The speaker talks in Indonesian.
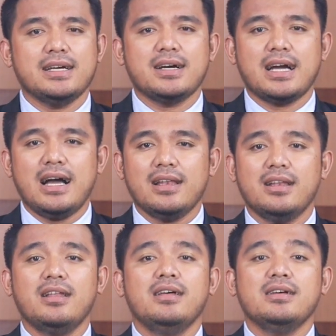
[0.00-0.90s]

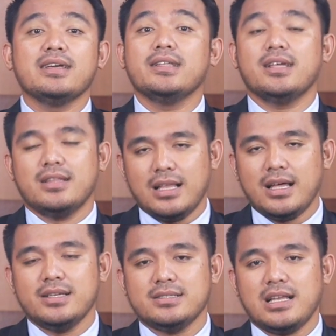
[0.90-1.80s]
kekal kita
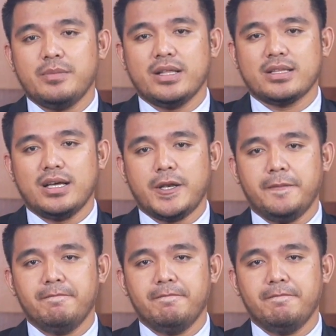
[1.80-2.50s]
telah diselamatkan.